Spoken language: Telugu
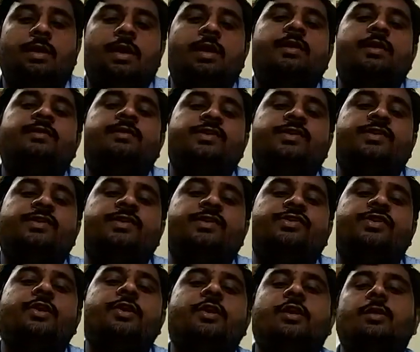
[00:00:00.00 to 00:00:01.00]
ఈ సెషన్
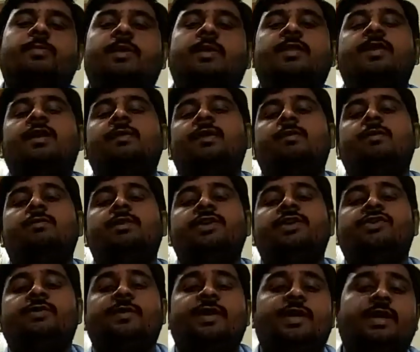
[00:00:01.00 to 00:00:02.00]
యొక్క ప్రధానమైన
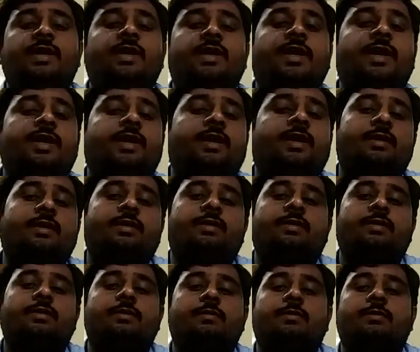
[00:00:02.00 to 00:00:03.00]
ఉద్దేశం ఏంటంటే
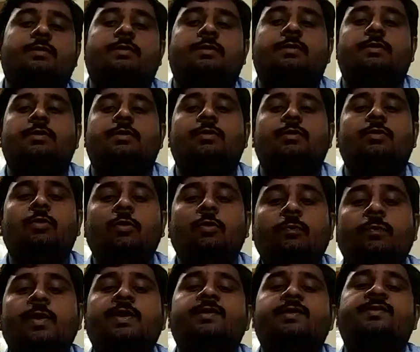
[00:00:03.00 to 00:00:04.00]

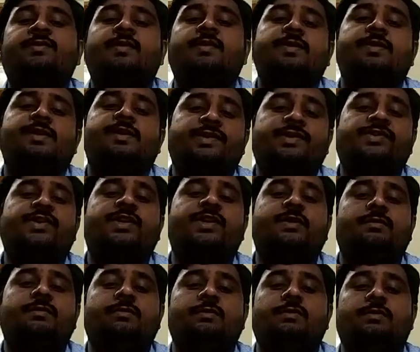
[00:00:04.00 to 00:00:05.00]
గ్రూప్ కు సంబంధించి
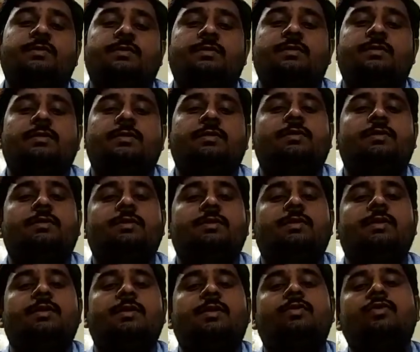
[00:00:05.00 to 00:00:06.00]

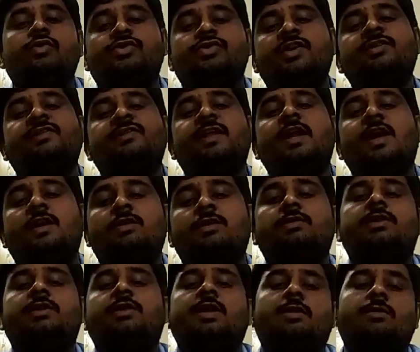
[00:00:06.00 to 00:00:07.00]
క్వశ్చన్స్ ఎలా
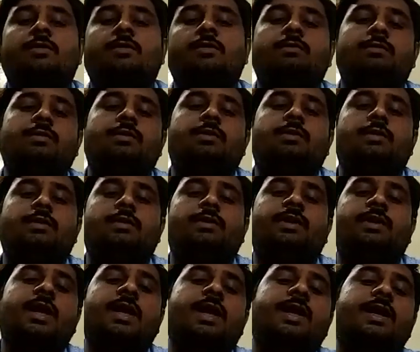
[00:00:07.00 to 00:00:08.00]
అడుగుతారు
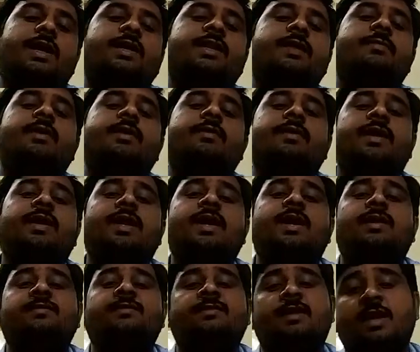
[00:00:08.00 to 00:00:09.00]
ఎలా అడిగితే మనం ఎలా
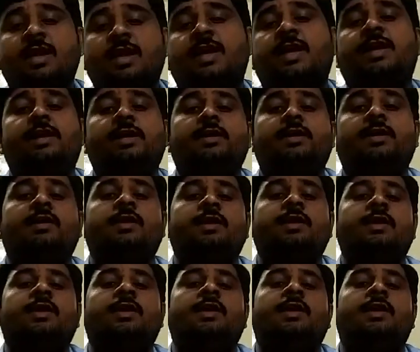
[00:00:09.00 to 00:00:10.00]
ఆన్సర్ రాయాలి
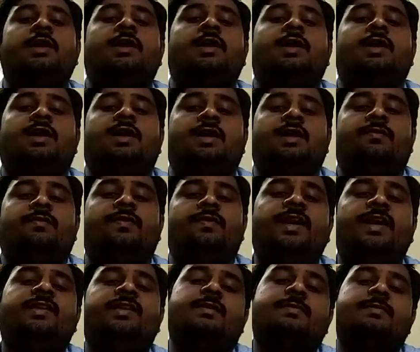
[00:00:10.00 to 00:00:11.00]

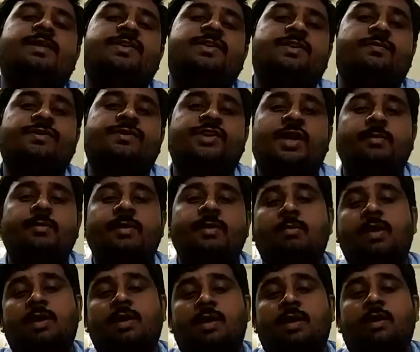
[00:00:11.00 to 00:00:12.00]
వీటికి సంబంధించిన విషయాలు
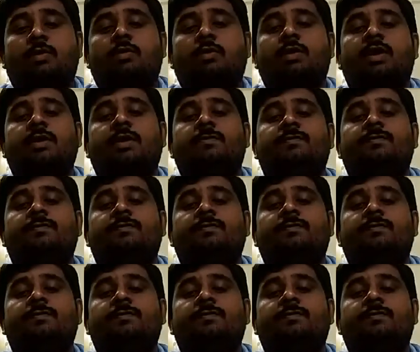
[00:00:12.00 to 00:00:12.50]
మనం మాట్లాడుకోవాలి